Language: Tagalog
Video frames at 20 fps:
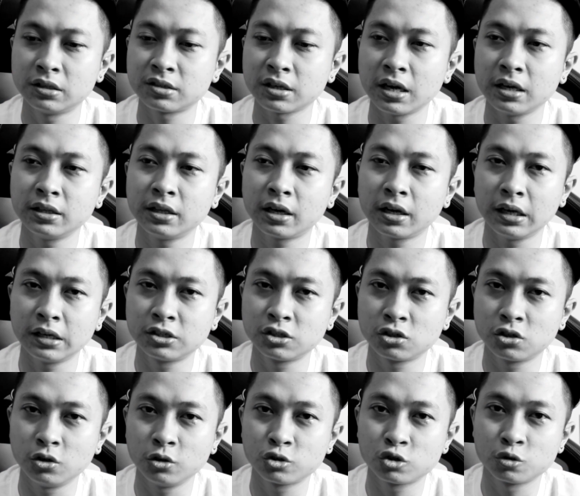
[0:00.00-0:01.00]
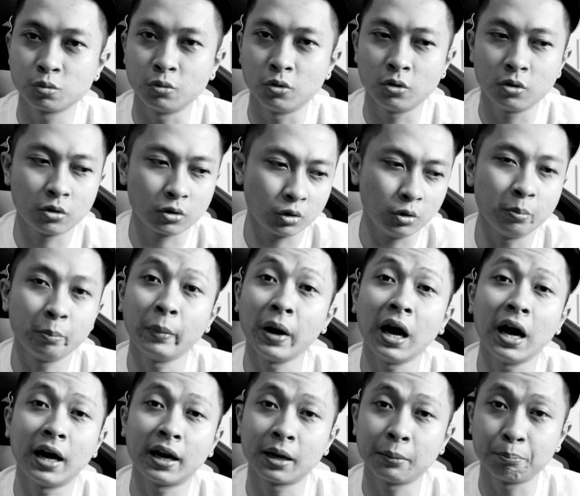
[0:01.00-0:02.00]
It's either excuse mo or yung
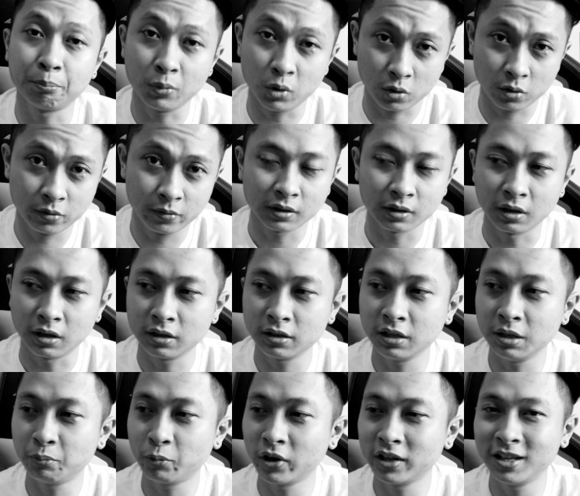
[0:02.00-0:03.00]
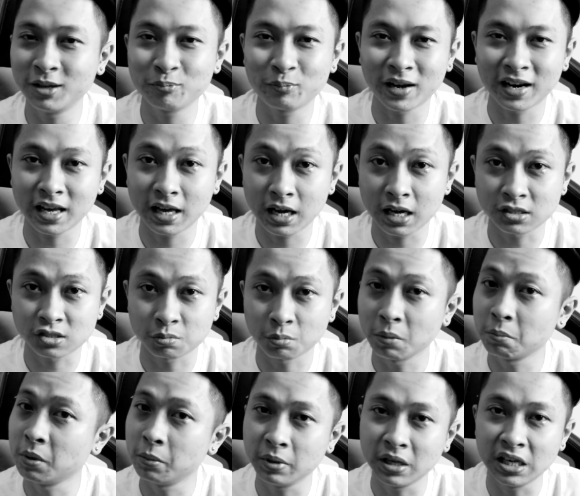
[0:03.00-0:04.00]
pangarap mo. Hindi pwedeng parehas,
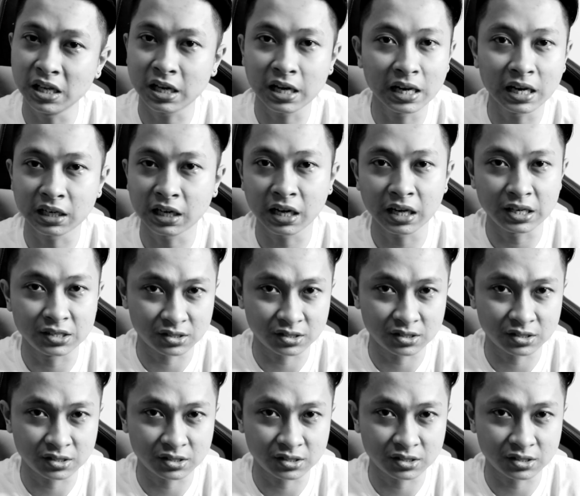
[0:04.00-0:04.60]
mamimili ka lang ng